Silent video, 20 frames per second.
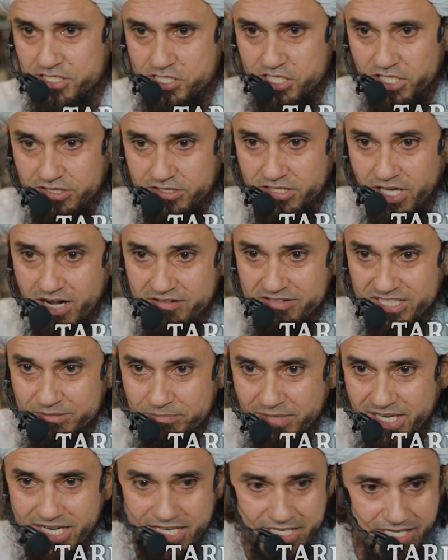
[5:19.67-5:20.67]
किसी दावत
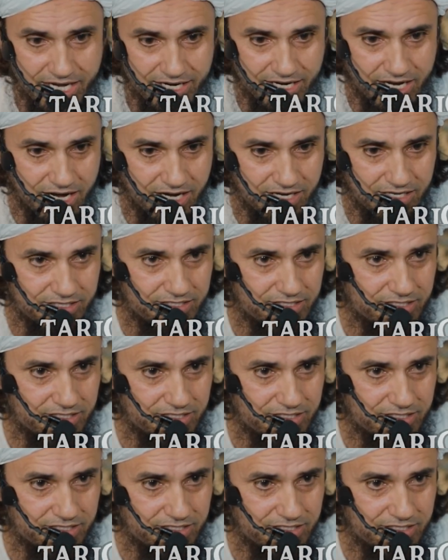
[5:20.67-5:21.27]
में ले जाना